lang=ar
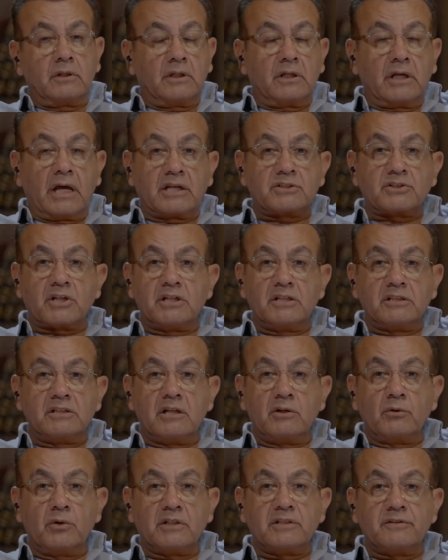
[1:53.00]
عشان انت
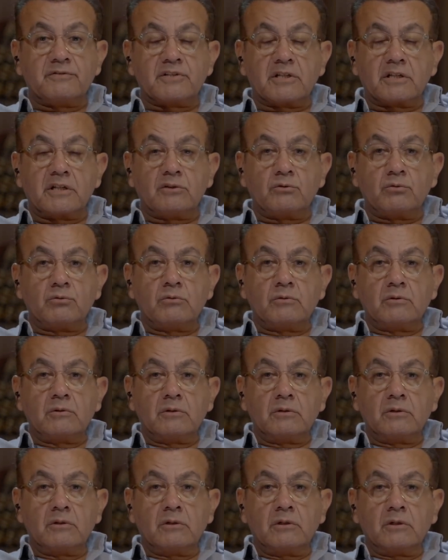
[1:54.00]
اللي وقعتي في سكته
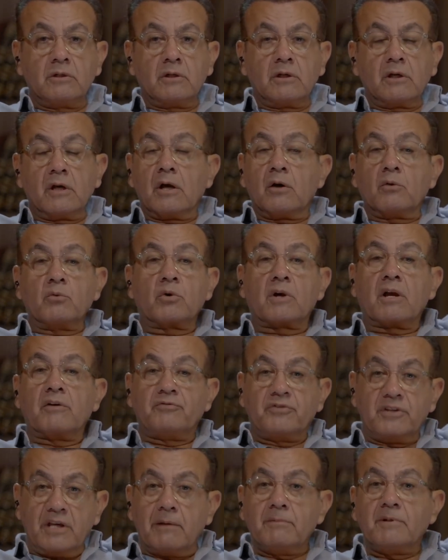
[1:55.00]
وكان
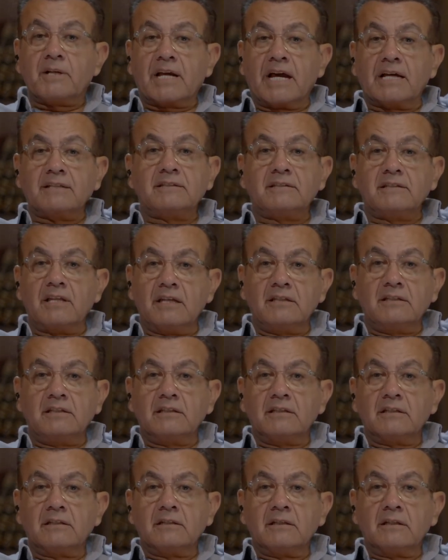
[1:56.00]
في قبلك حد تاني
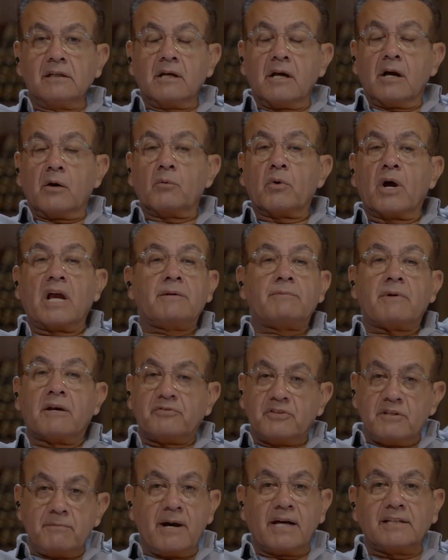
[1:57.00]
وهيبقى
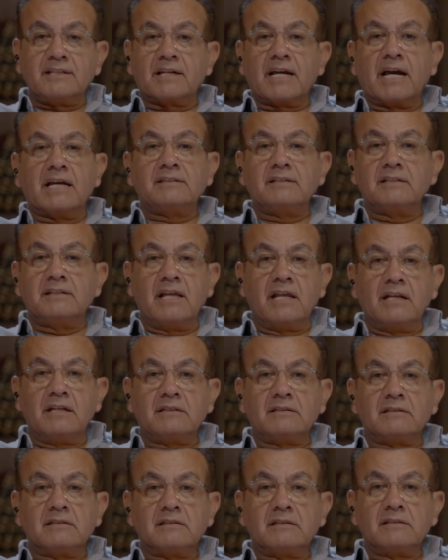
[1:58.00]
في بعدك حد
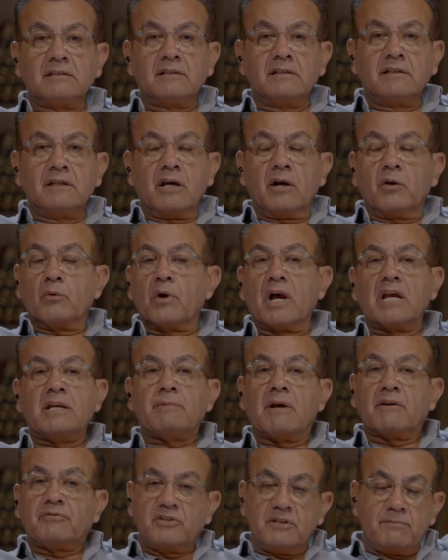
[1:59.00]
تالت
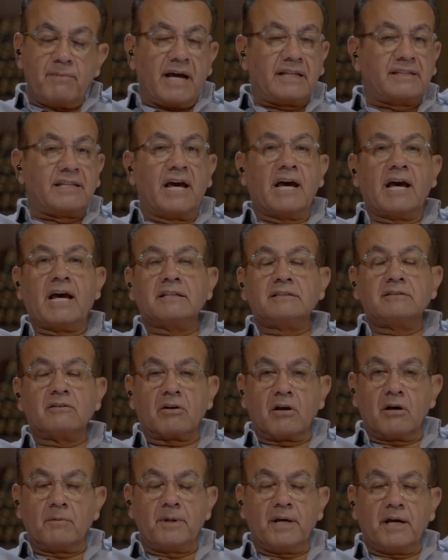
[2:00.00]
وهيبقى في بعدها حد
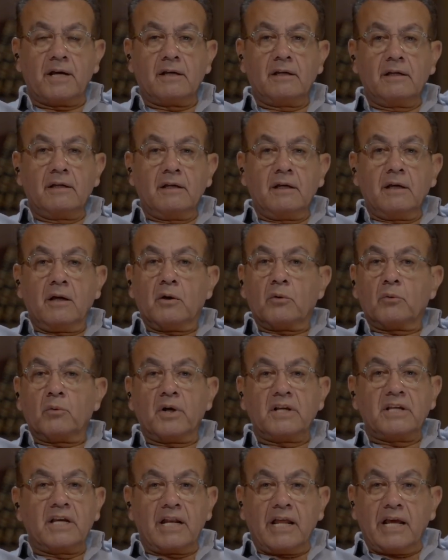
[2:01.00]
رابع
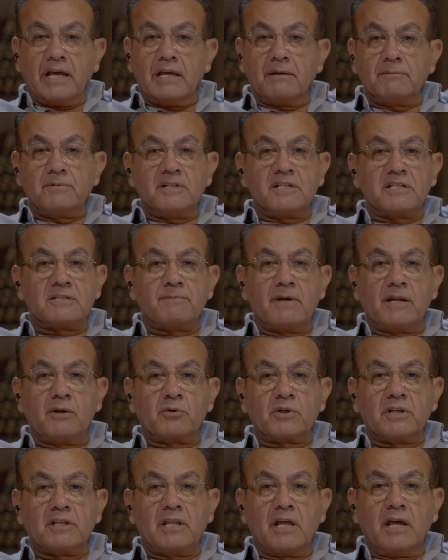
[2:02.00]
وهي الحياه بالنسبه
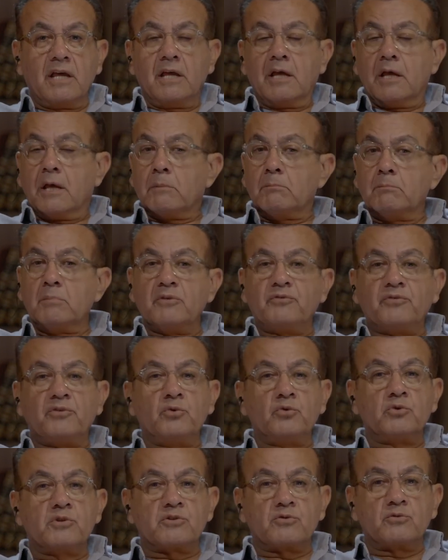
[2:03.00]
كده
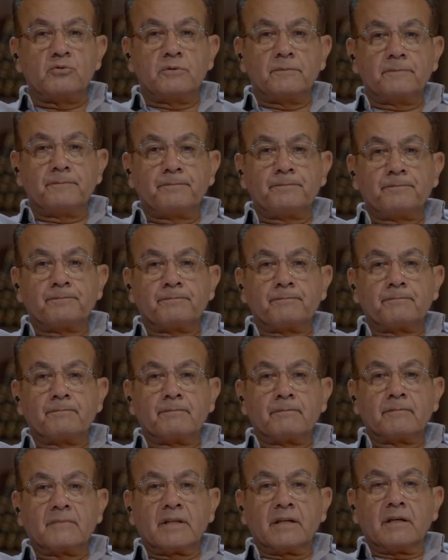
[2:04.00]
بفلوسه
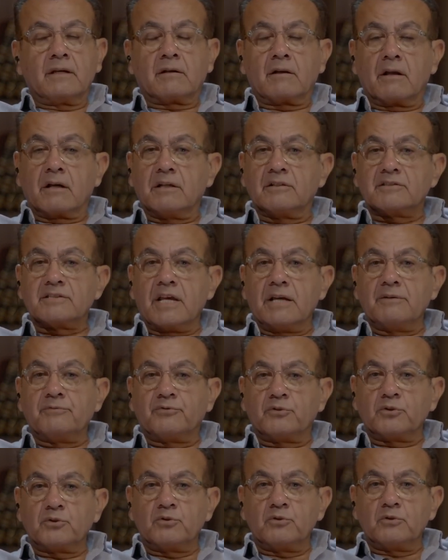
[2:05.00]
راجل صاحب
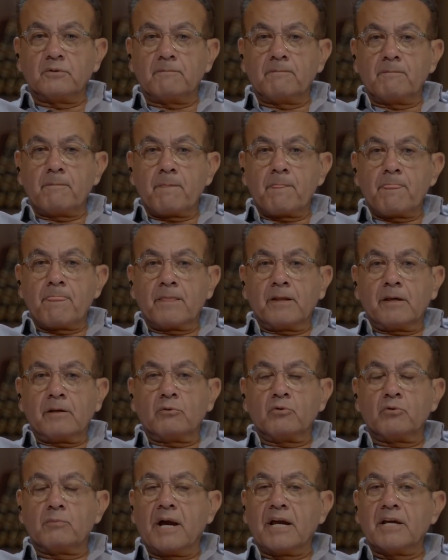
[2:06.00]
فندق
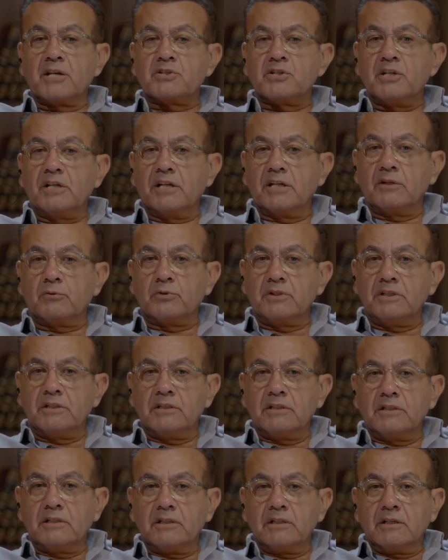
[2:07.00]
ومعاه قرشين
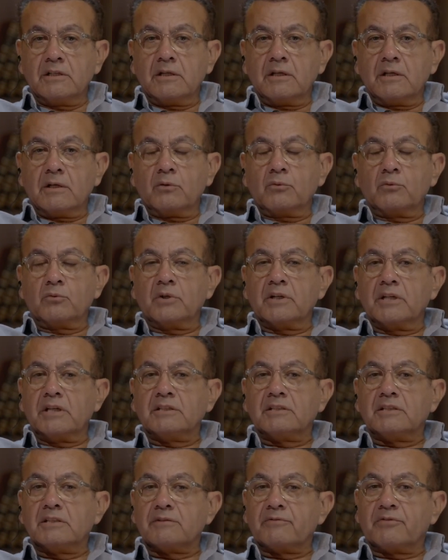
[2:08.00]
حلوين
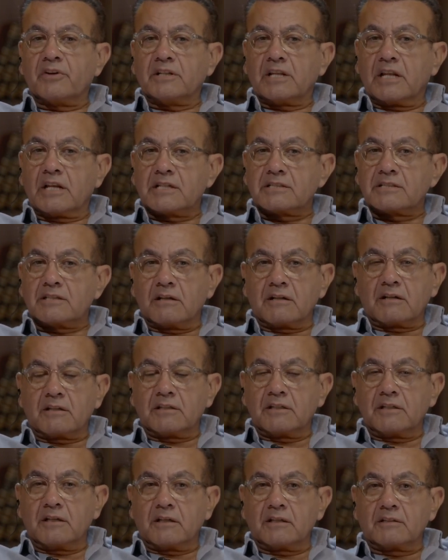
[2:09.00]
وانتي فنانه
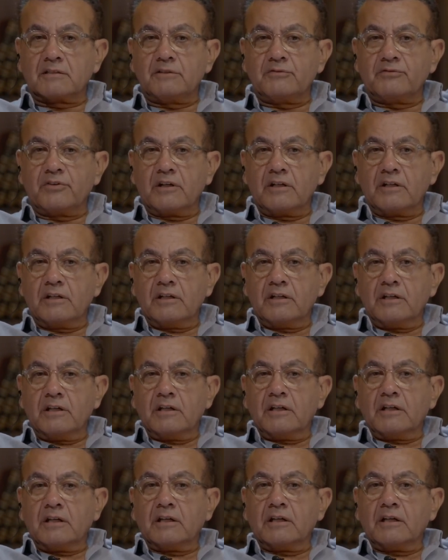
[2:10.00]
استعراضيه لطيفه
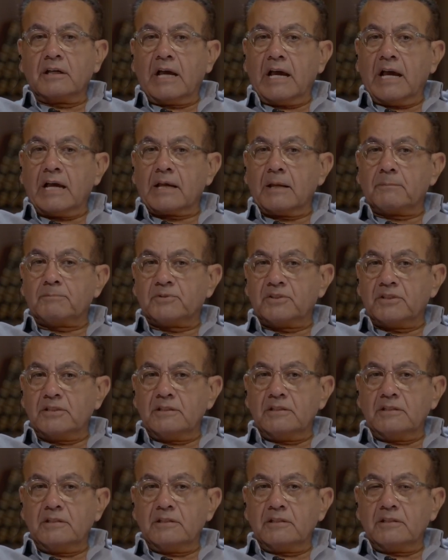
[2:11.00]

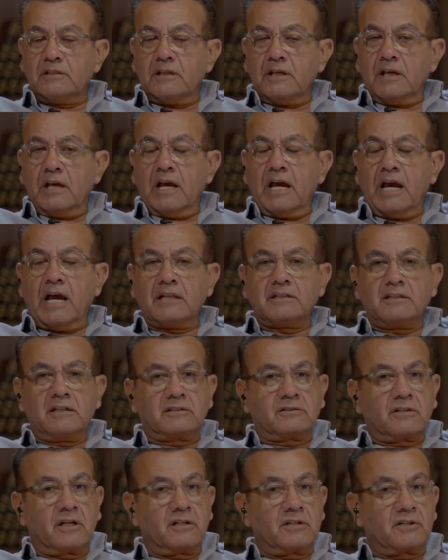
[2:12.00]
عجبتيه قاعد
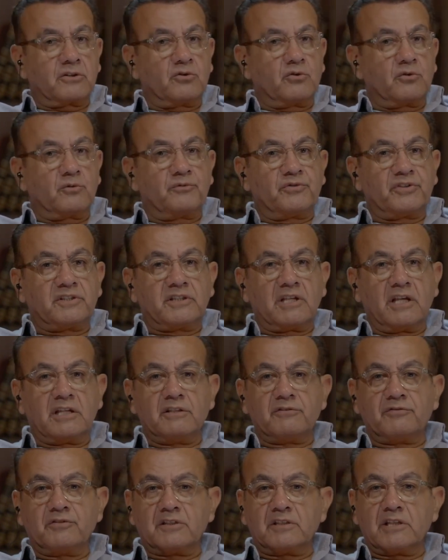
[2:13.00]
يحضر لك يوم في
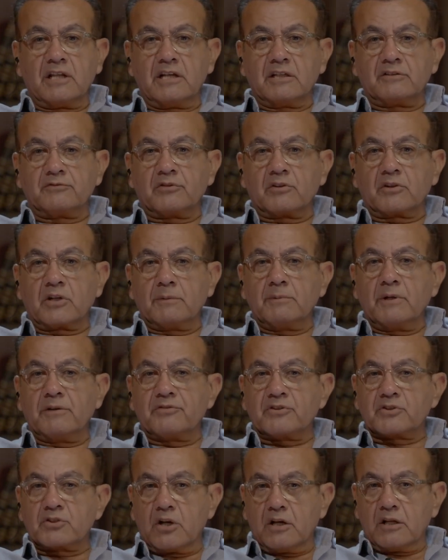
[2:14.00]
التاني في التالت في الرابع
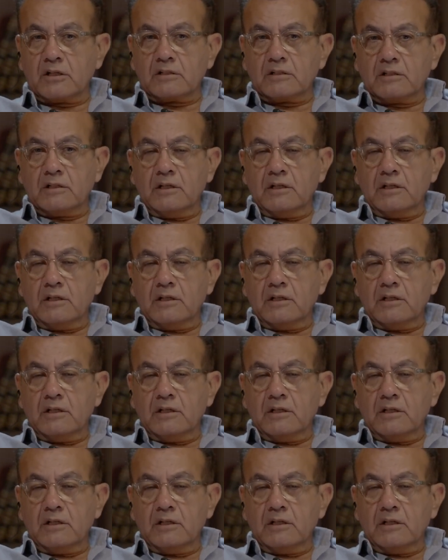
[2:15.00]
في شهر